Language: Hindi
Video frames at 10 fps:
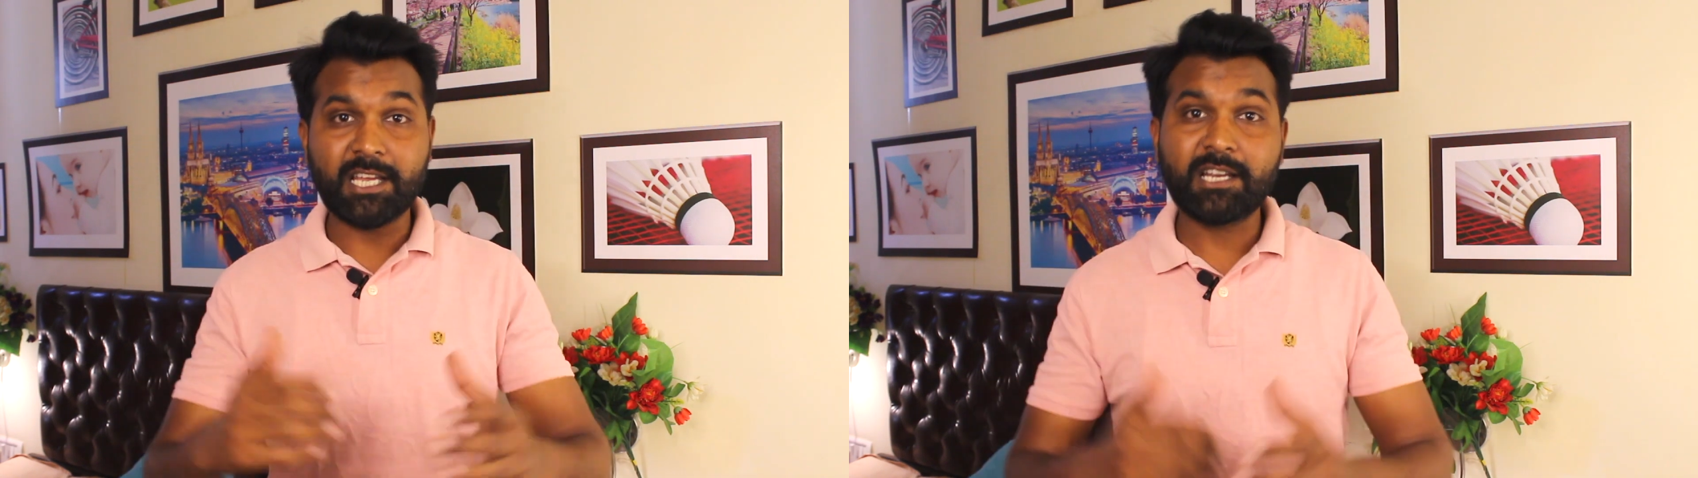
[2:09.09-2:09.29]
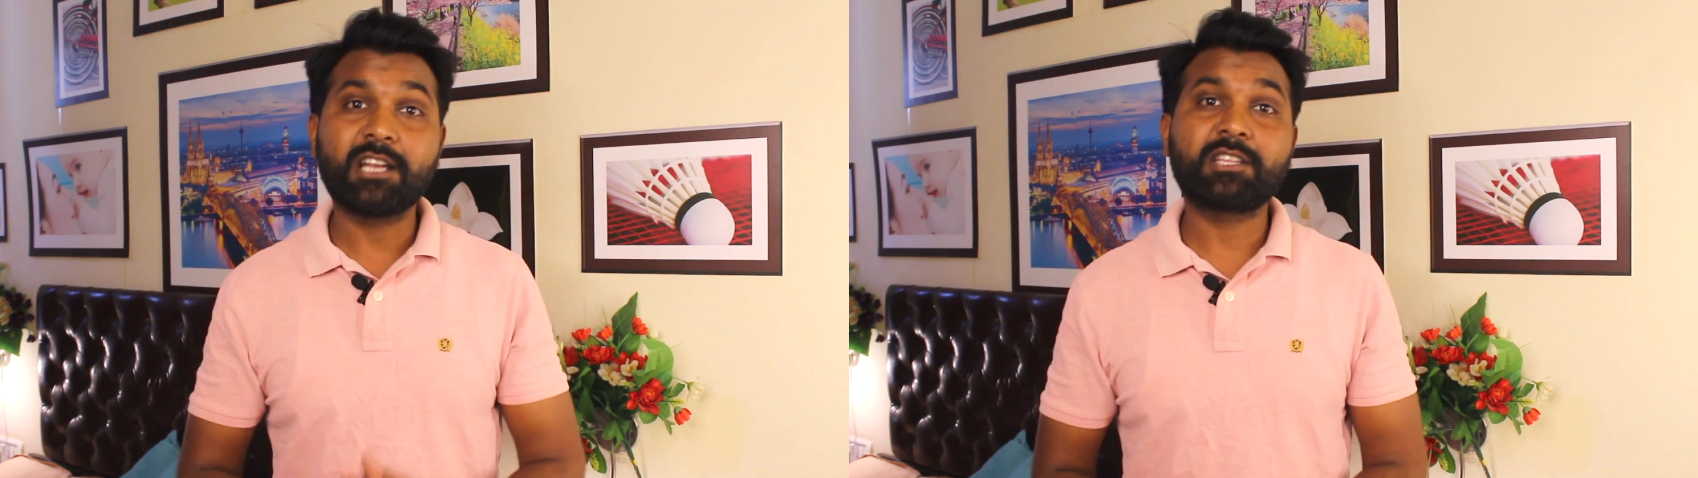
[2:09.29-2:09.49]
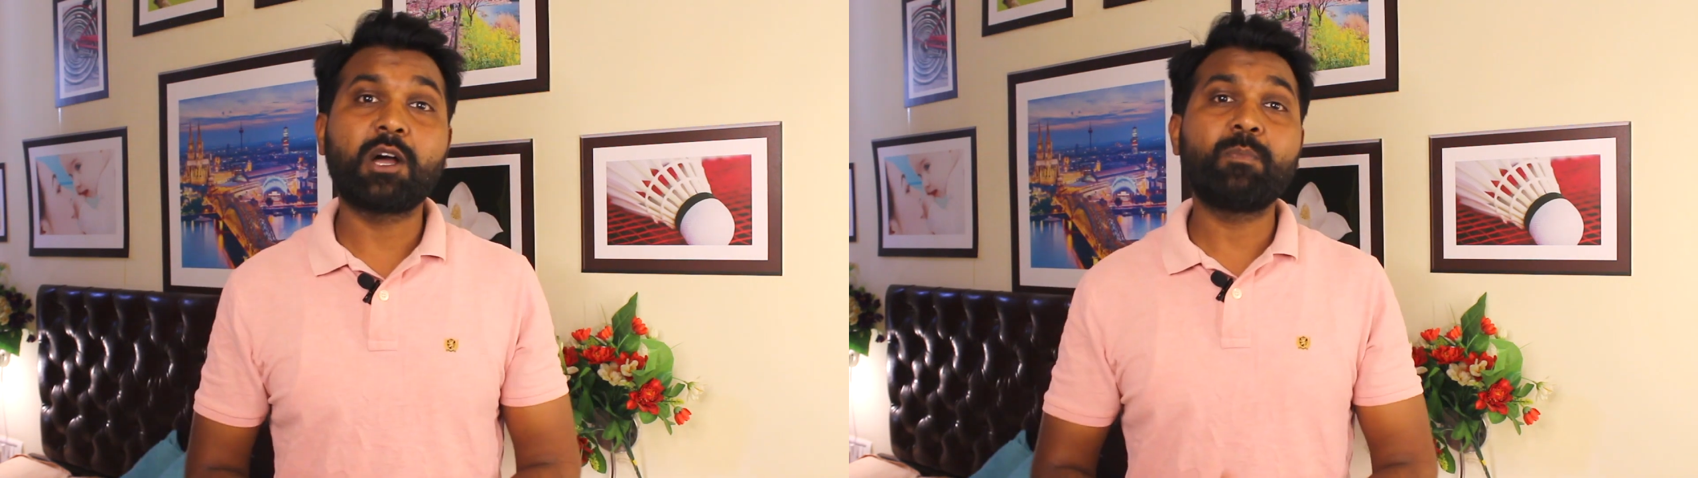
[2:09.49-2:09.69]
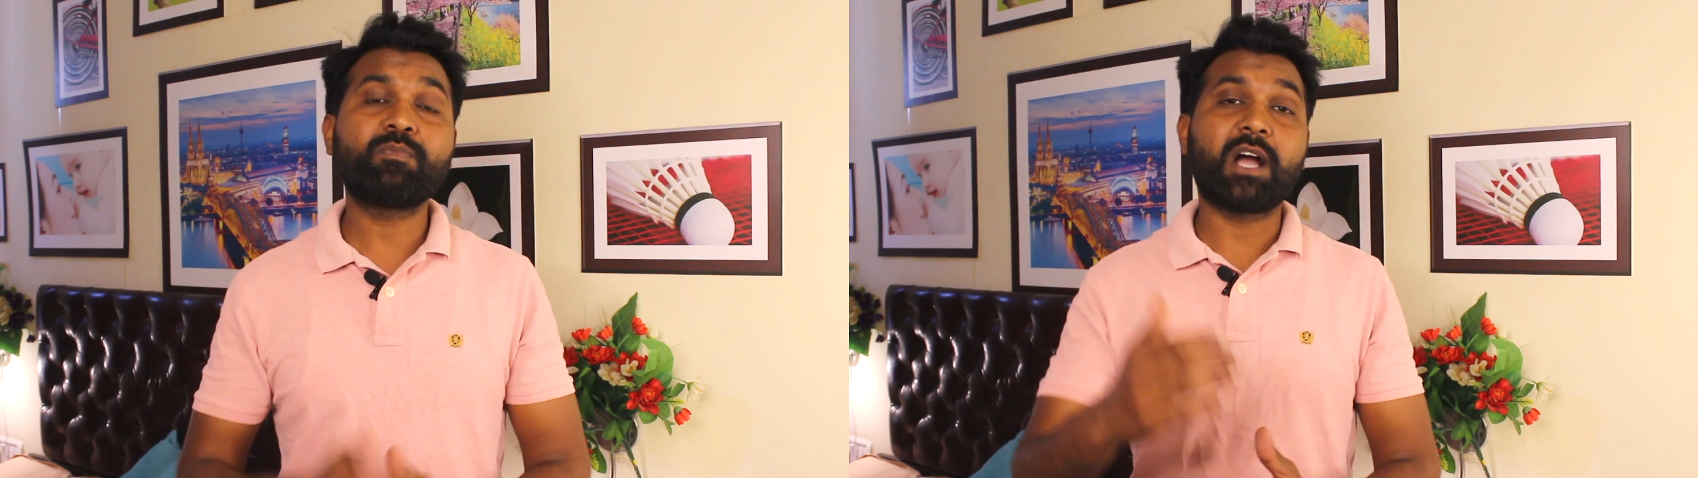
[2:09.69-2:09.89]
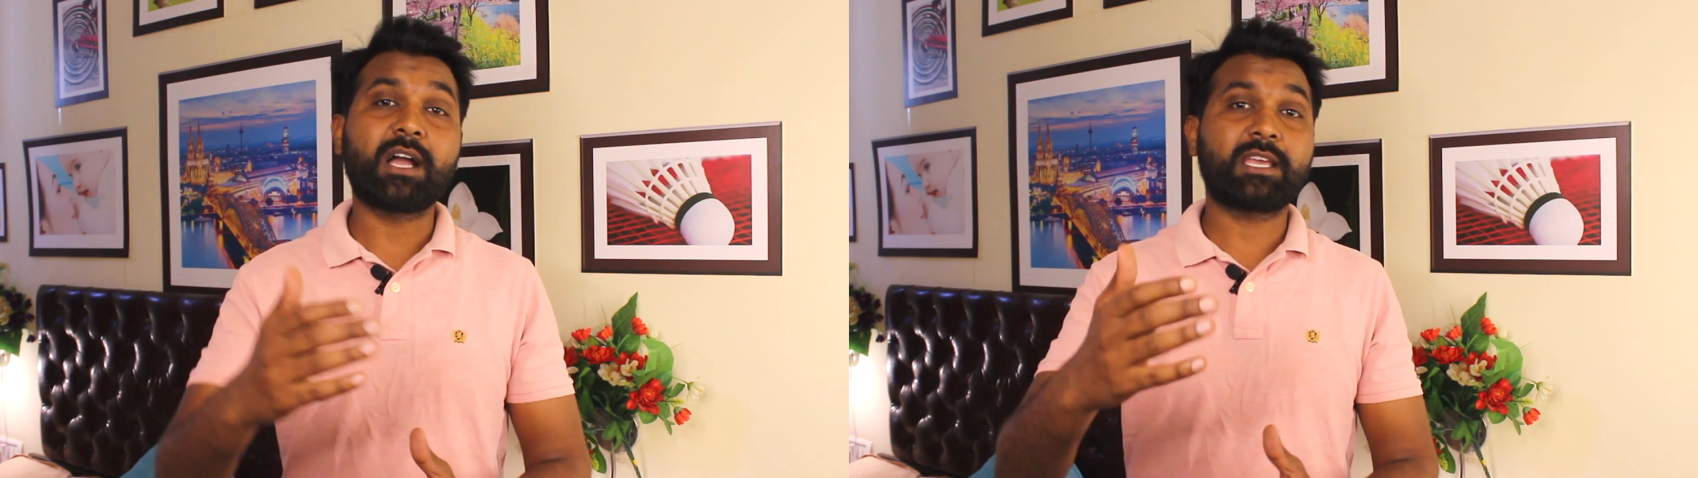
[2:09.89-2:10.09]
शेयर करता
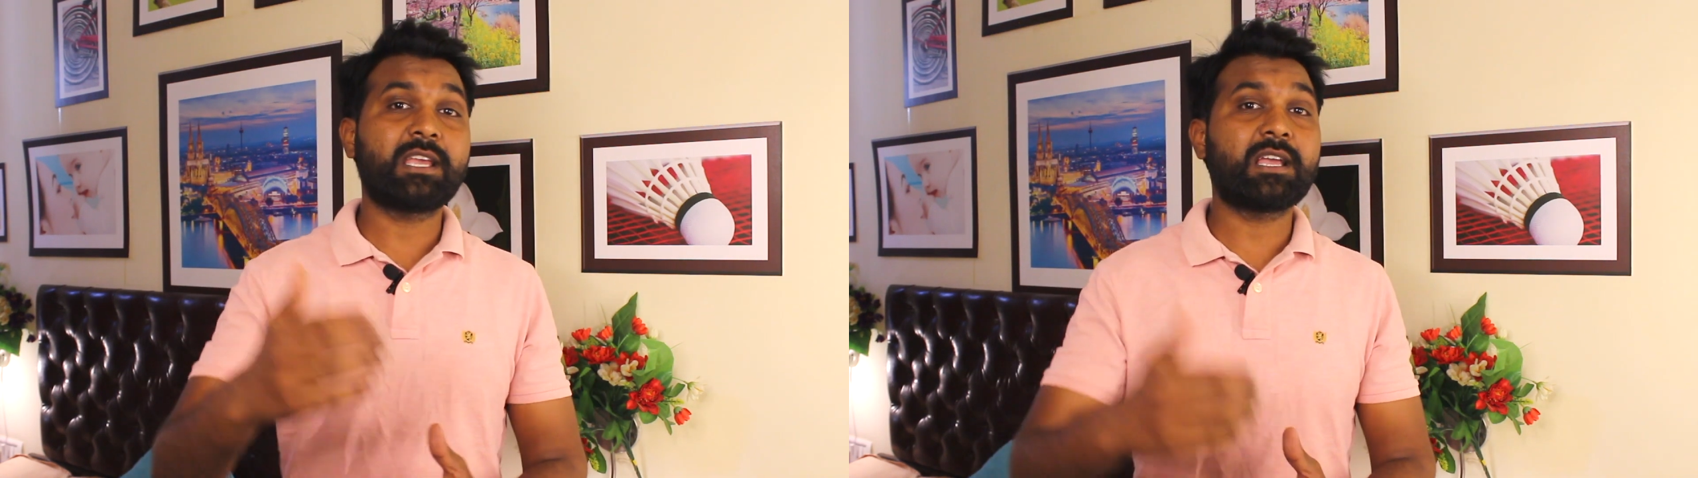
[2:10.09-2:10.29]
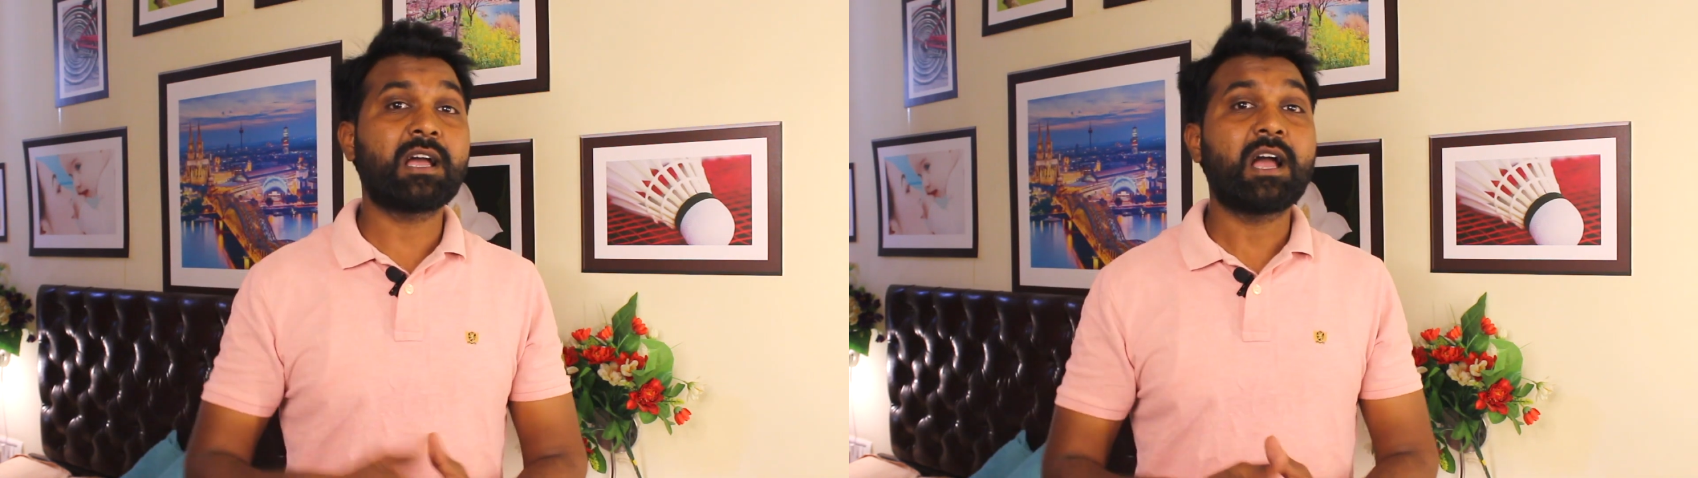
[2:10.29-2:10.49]
हूँ ताकि